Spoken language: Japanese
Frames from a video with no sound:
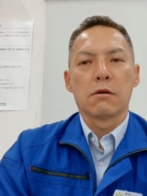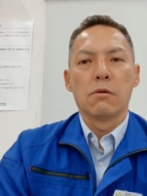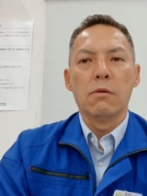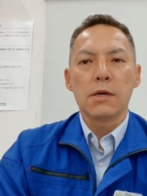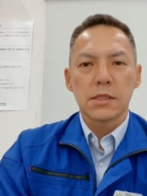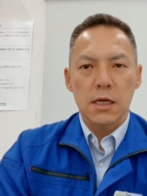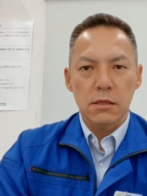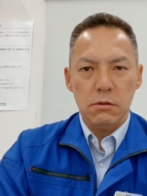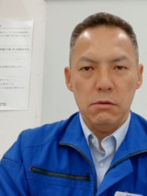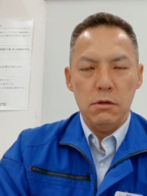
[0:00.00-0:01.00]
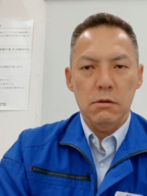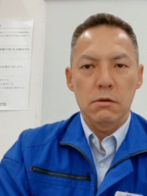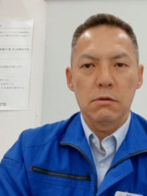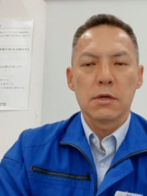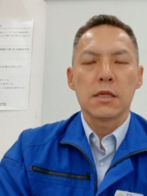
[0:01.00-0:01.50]
高圧カット
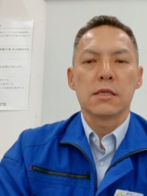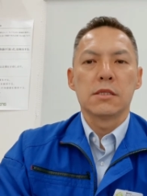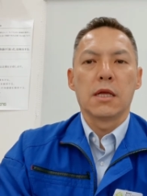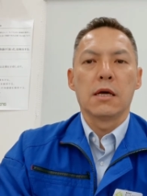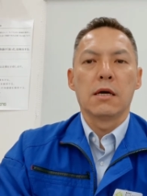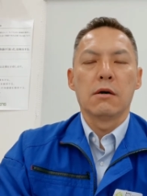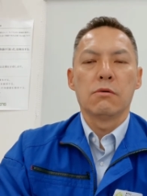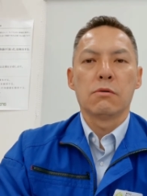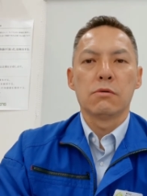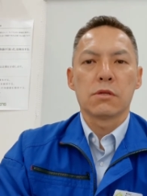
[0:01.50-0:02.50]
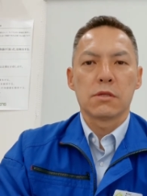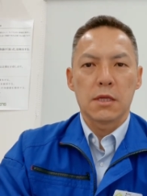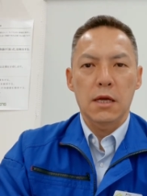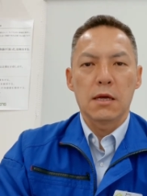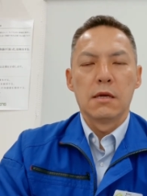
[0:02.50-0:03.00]
がですね起こっ
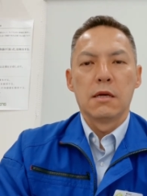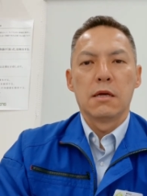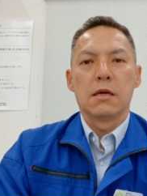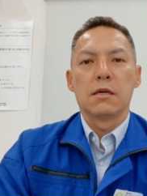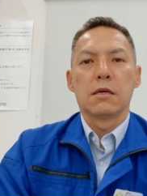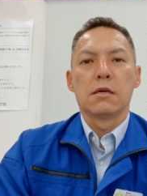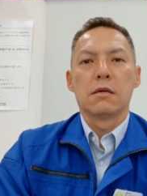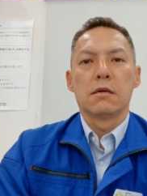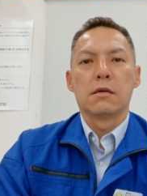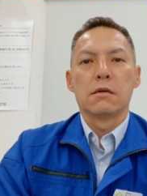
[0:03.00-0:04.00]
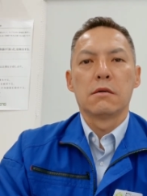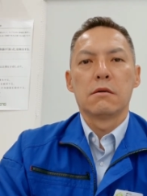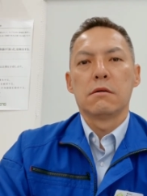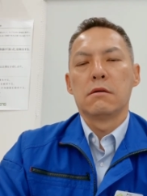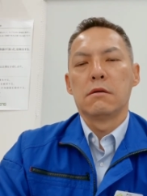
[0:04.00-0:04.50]
て、
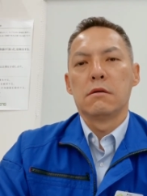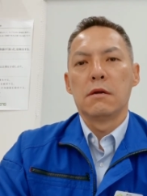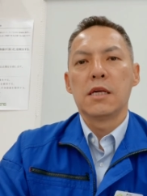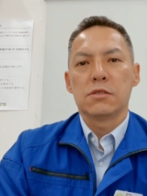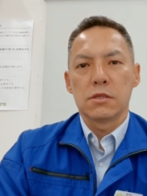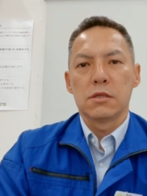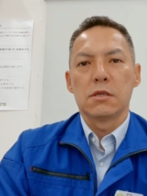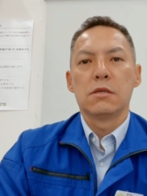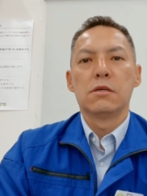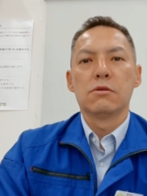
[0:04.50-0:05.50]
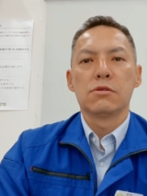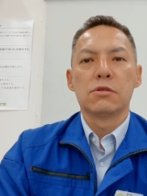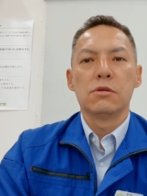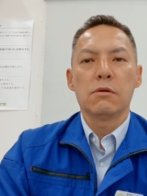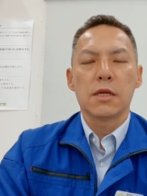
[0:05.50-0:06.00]
えー、冷水の
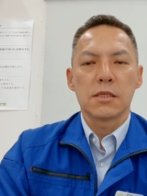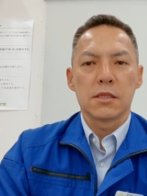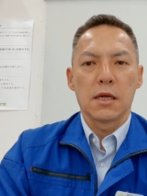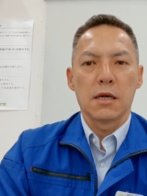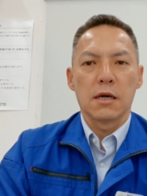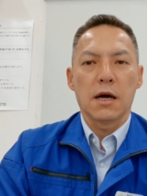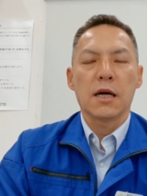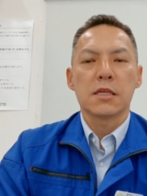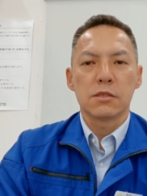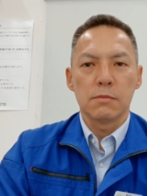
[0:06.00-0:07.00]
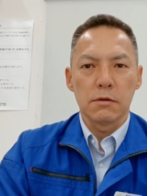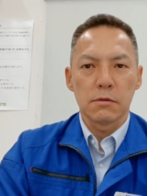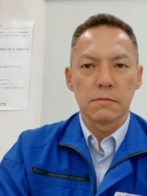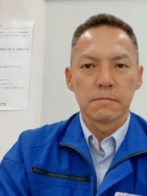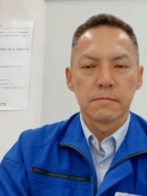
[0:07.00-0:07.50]
水温がですね上がってしまう
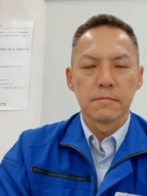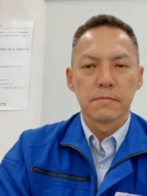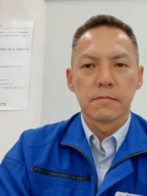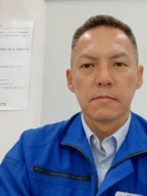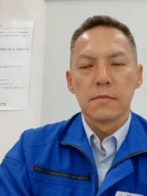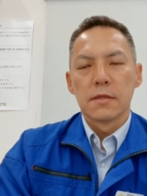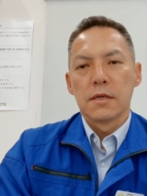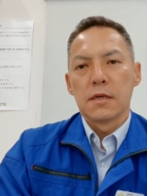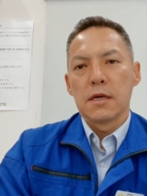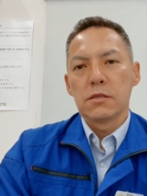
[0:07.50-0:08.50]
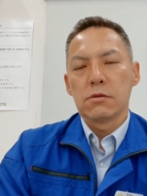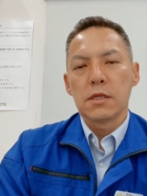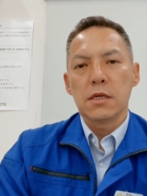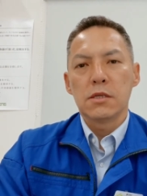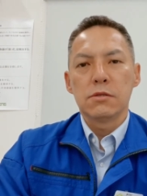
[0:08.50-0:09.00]
と、えー、そ
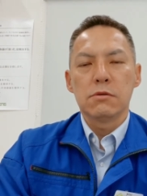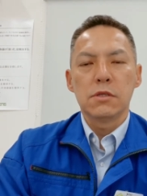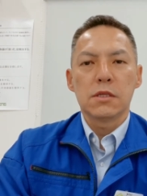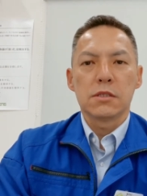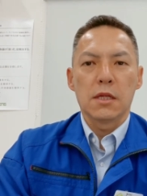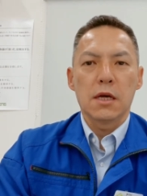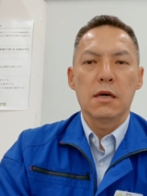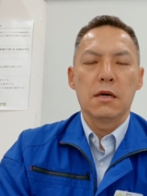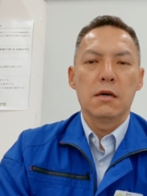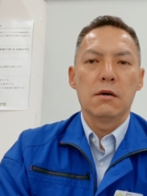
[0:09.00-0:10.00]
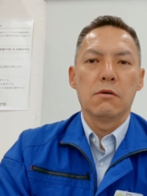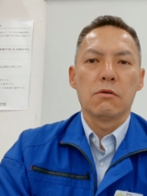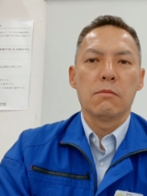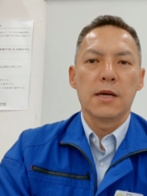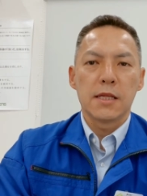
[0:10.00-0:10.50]
れで非常にですね、えー、
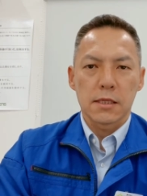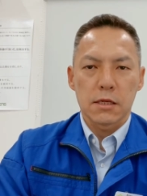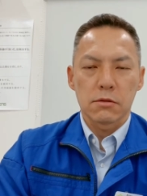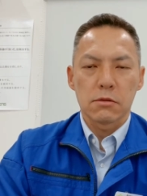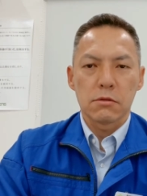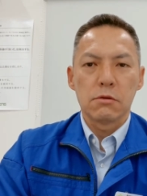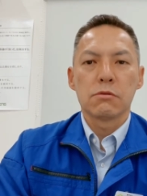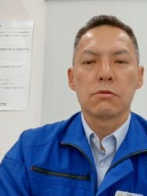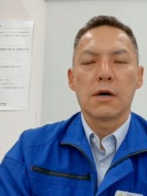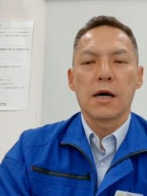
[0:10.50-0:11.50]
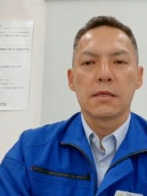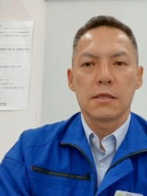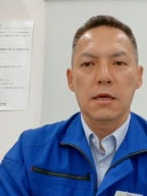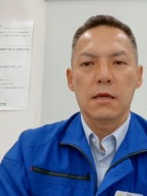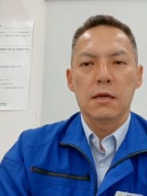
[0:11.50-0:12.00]
お困りだったということがあっ
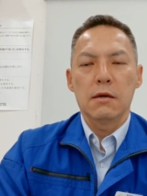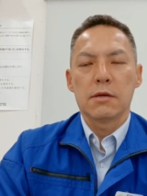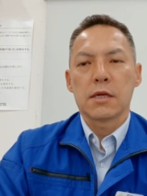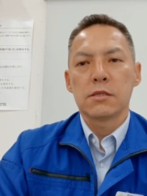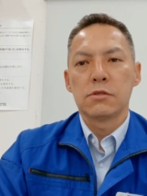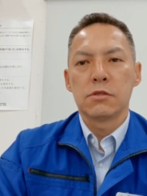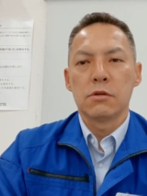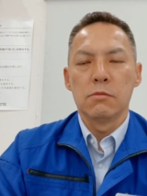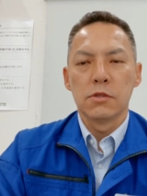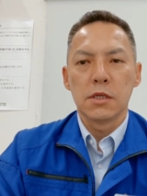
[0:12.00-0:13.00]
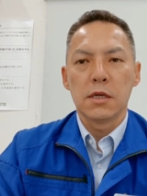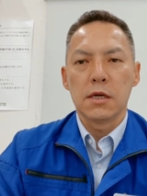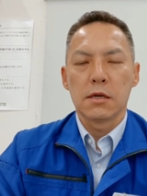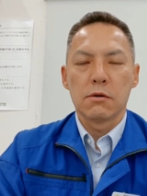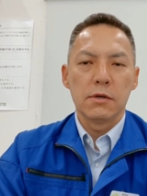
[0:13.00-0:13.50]
て、え私どもに、
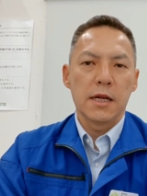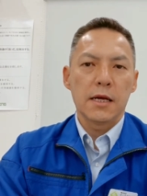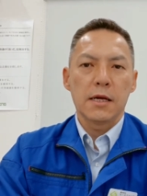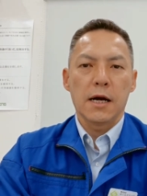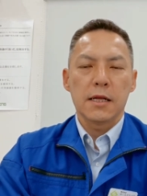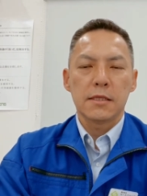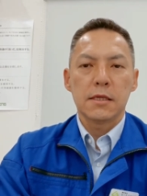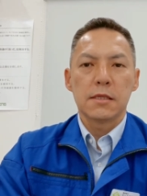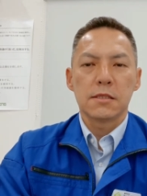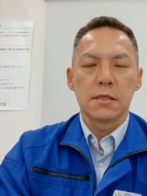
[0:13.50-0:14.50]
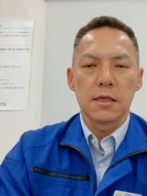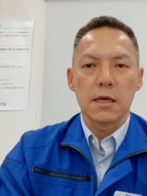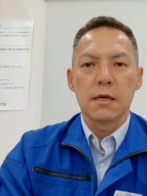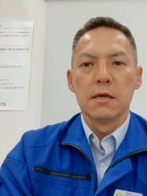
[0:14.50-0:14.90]
えご依頼があってですね、